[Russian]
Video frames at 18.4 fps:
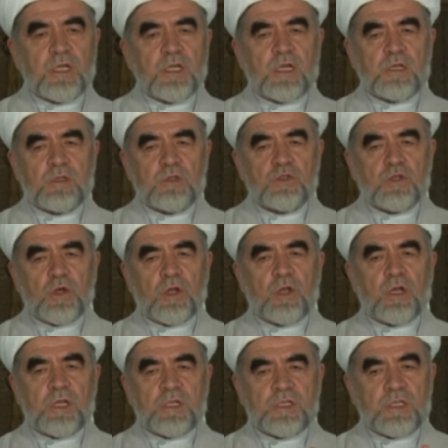
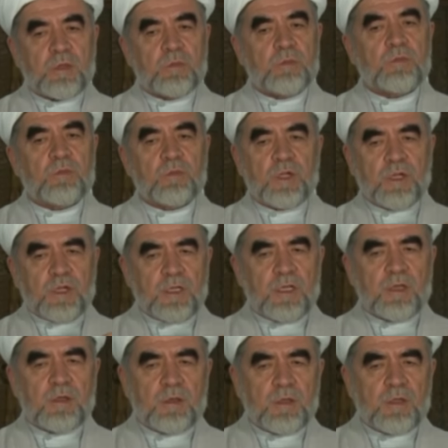Воюющие страны теперь
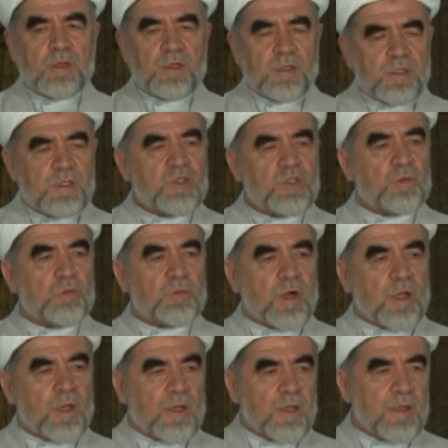стали призывать
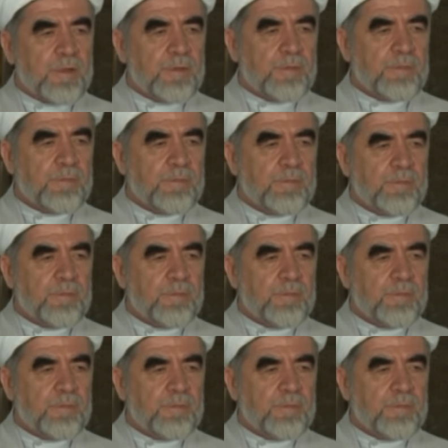других к себе.